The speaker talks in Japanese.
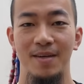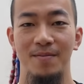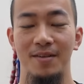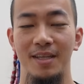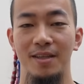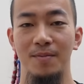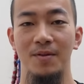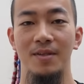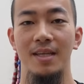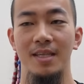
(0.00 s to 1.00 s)
プロテイン飲み
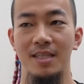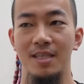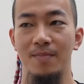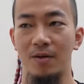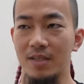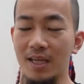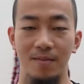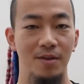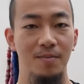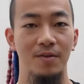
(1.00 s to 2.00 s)
放題だし、まあ、お酒
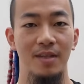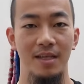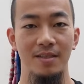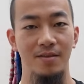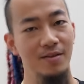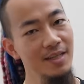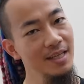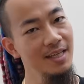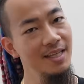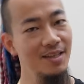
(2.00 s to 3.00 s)
も飲み放題そこは
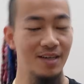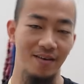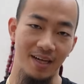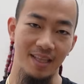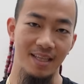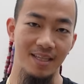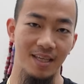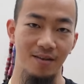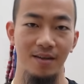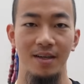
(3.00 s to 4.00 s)
ねどうか分かんないです
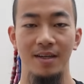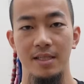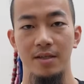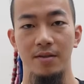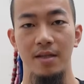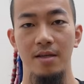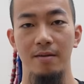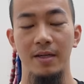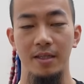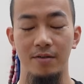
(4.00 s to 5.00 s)
けど仕事内容
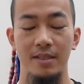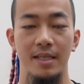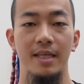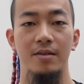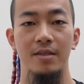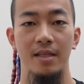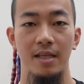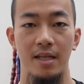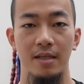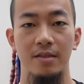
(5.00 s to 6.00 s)
はまあ基本接客して
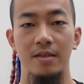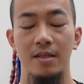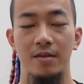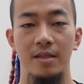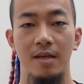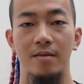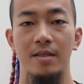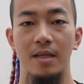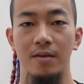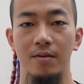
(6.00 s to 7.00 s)
いただくっていう風になるん
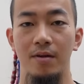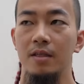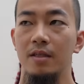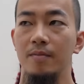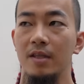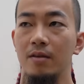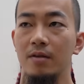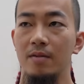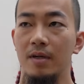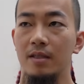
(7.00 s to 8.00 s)
ですけど今んと
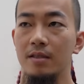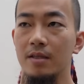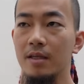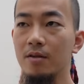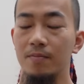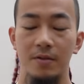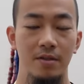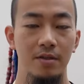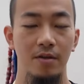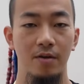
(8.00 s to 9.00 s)
こ今次オープン
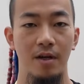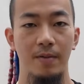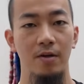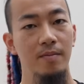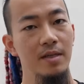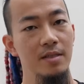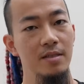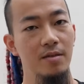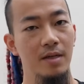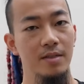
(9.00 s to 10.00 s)
するところは
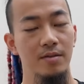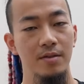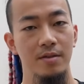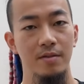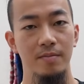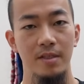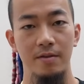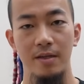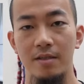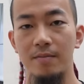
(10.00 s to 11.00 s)
パフォーマンスとかそういうい
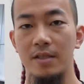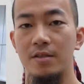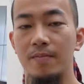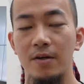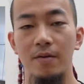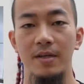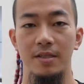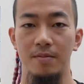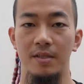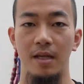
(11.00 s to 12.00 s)
る抹茶
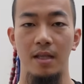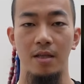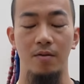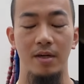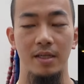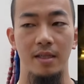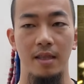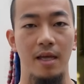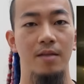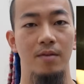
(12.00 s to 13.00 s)
パフォーマンスみたいなのは一
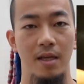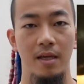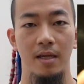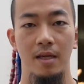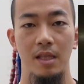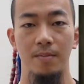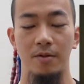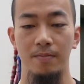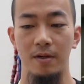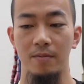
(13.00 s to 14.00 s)
旦ないのでで
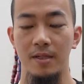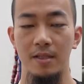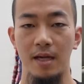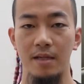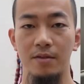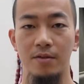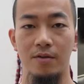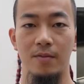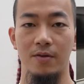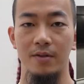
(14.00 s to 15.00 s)
もパフォーマンスがある
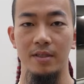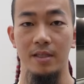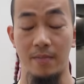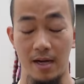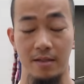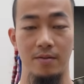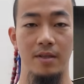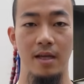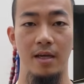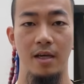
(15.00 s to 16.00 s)
方も今ある
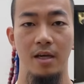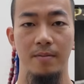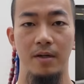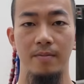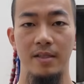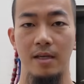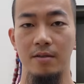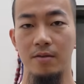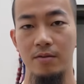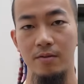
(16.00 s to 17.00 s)
のでパフォーマンスあ
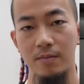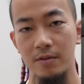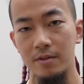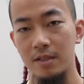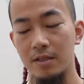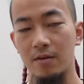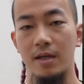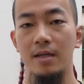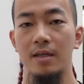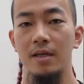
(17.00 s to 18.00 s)
る方も人
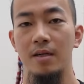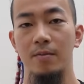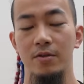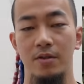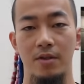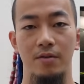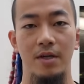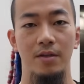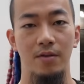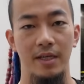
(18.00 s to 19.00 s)
がもうちょっと増
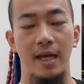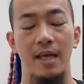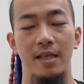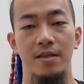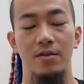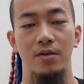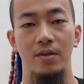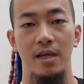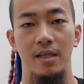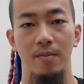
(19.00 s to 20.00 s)
えるといいかなっていう状
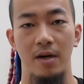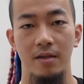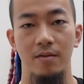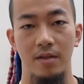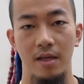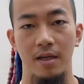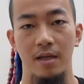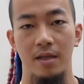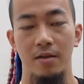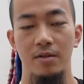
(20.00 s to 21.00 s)
態でもあるので
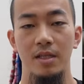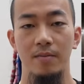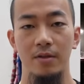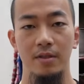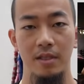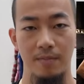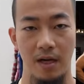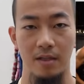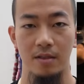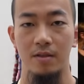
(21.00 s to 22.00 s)
どっちでも
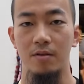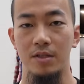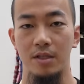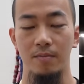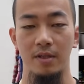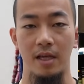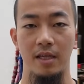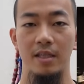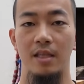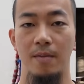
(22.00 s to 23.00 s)
今どっちとも
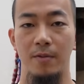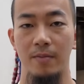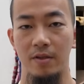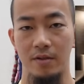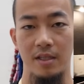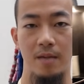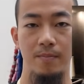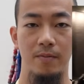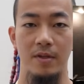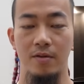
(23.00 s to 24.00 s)
で1店舗目と2店
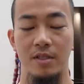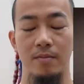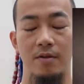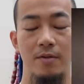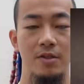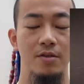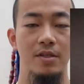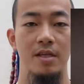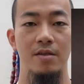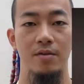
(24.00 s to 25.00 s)
舗目どっちも募集
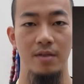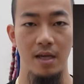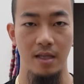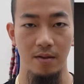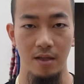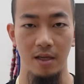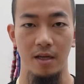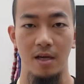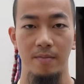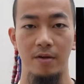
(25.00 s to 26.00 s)
してる状態なので
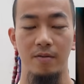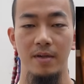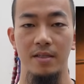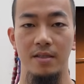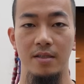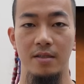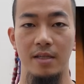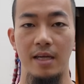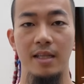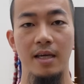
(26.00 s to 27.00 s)
パフォーマンス
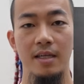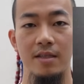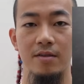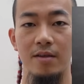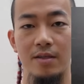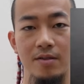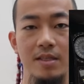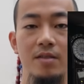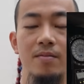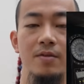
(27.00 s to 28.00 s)
やりたいっていう人はそっ
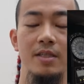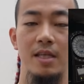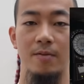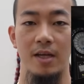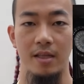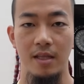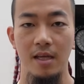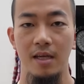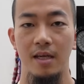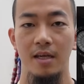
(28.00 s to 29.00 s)
ちに応募してもらっ
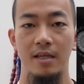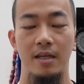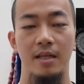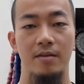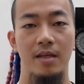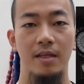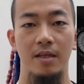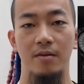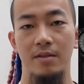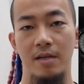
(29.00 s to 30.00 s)
てやりたくない
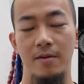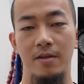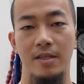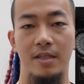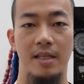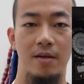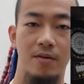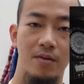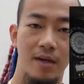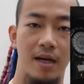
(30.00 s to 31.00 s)
けど喋るのは好きだ
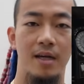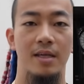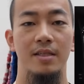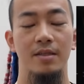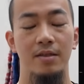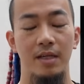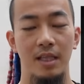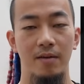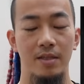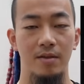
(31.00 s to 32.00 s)
よとかそういう
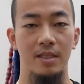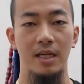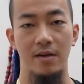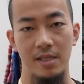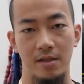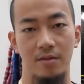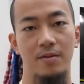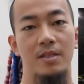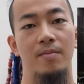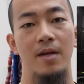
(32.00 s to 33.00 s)
方はそっち側に応
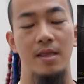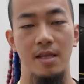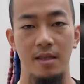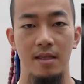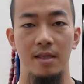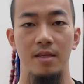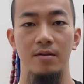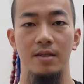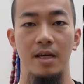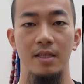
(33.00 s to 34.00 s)
募してもらってってい
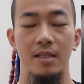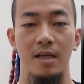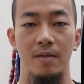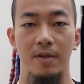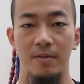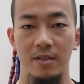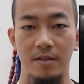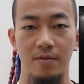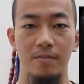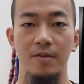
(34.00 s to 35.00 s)
う感じでまあ別
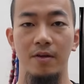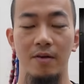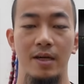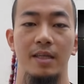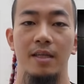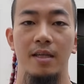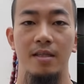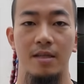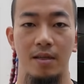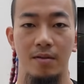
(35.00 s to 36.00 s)
にフォームとか分けてないん
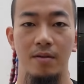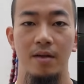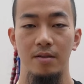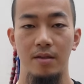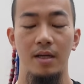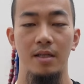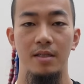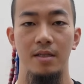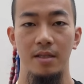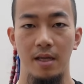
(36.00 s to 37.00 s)
ですけどそんな感
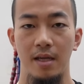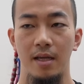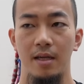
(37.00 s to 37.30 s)
じですね